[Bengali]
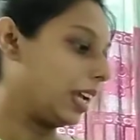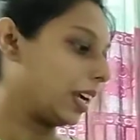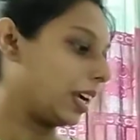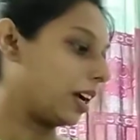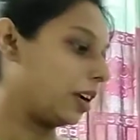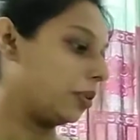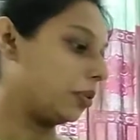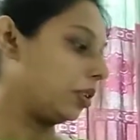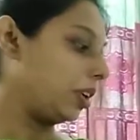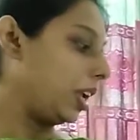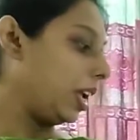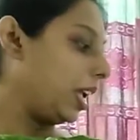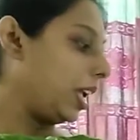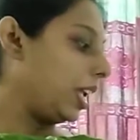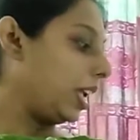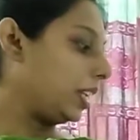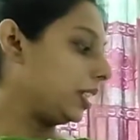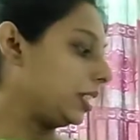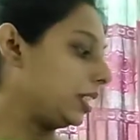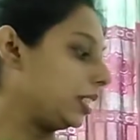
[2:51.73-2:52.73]
কারণ
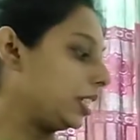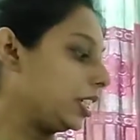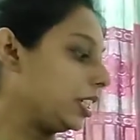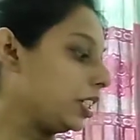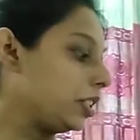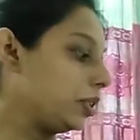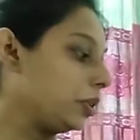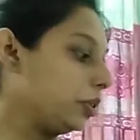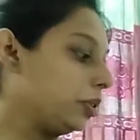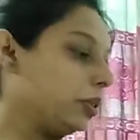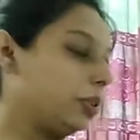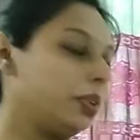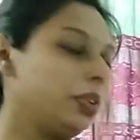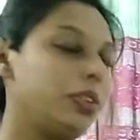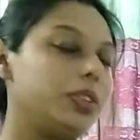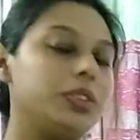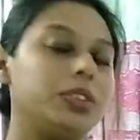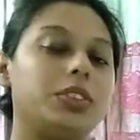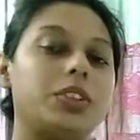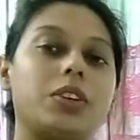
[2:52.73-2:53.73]
একটি দেশে শুধু
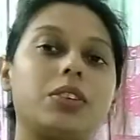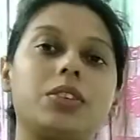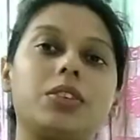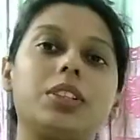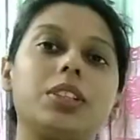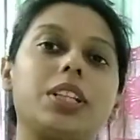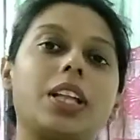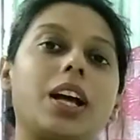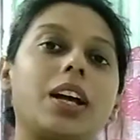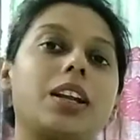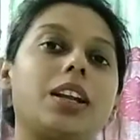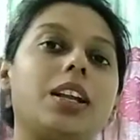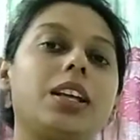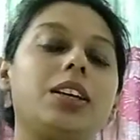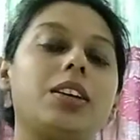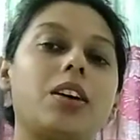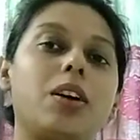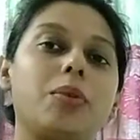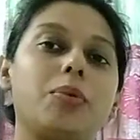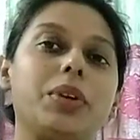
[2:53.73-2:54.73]
জনগণ
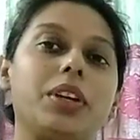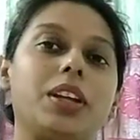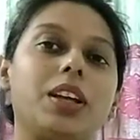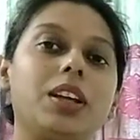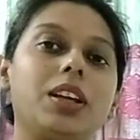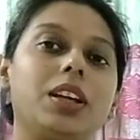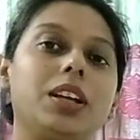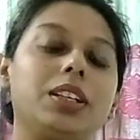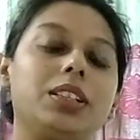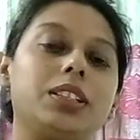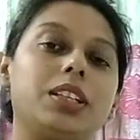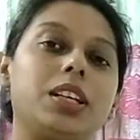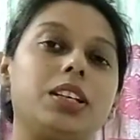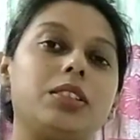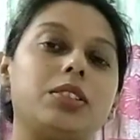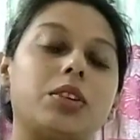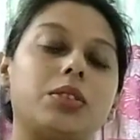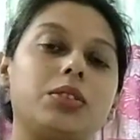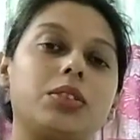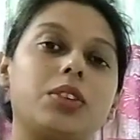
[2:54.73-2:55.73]
থাকলেই হবে না সেই
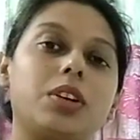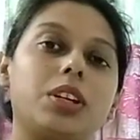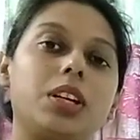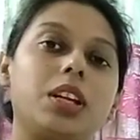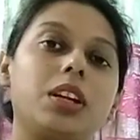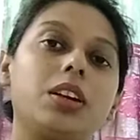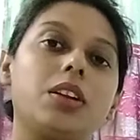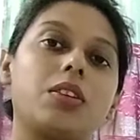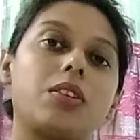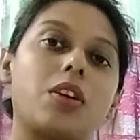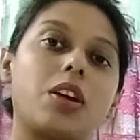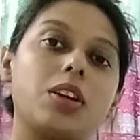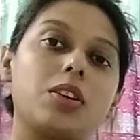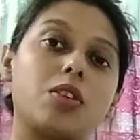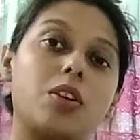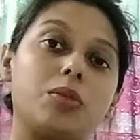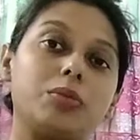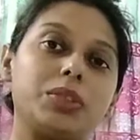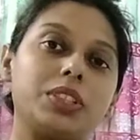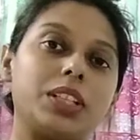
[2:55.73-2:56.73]
জনগণের ক্রয়
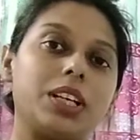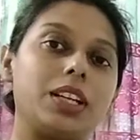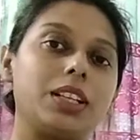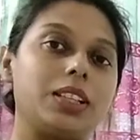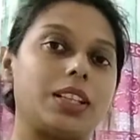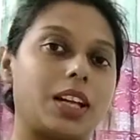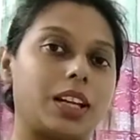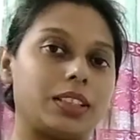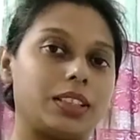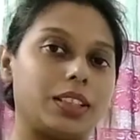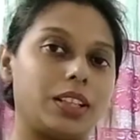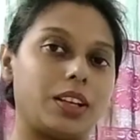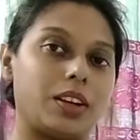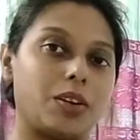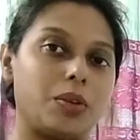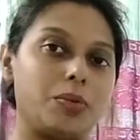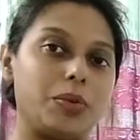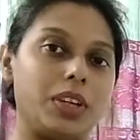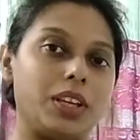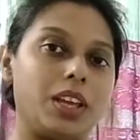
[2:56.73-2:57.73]
ক্ষমতা থাকতে
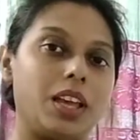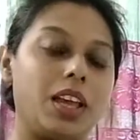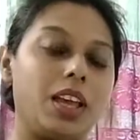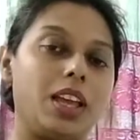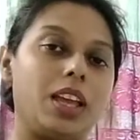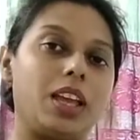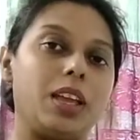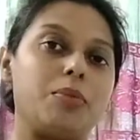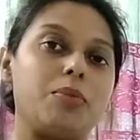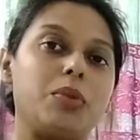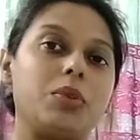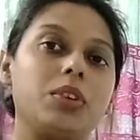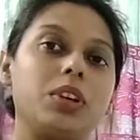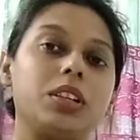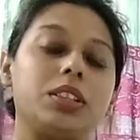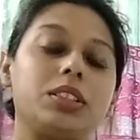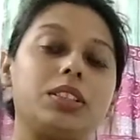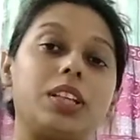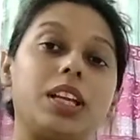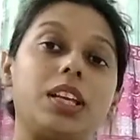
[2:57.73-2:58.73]
হবে এবং
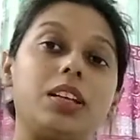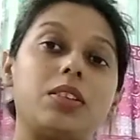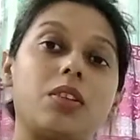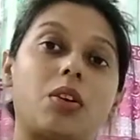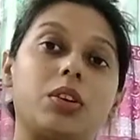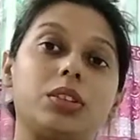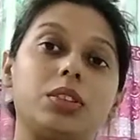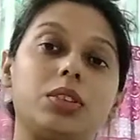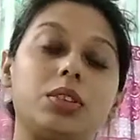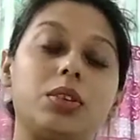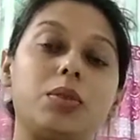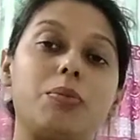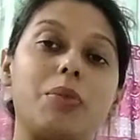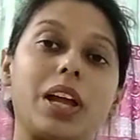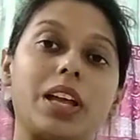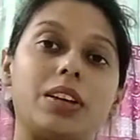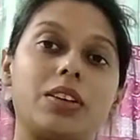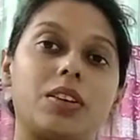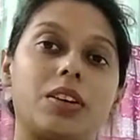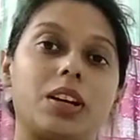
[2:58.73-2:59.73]
সেই অর্থ
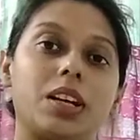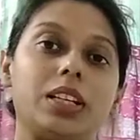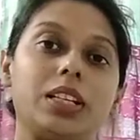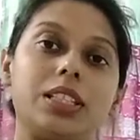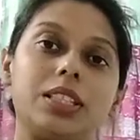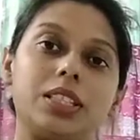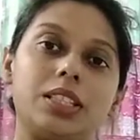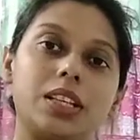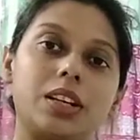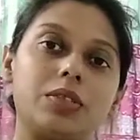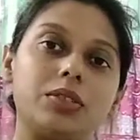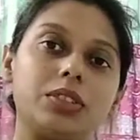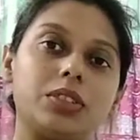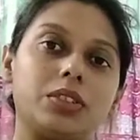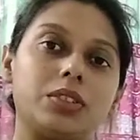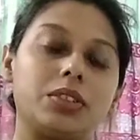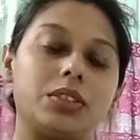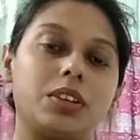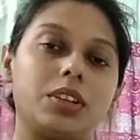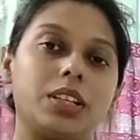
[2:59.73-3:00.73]
ব্যয় করার ইচ্ছাও
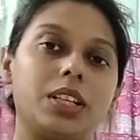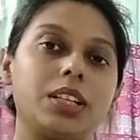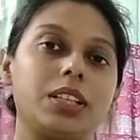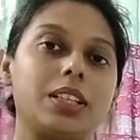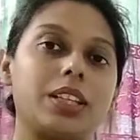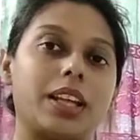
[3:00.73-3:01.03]
জনগণের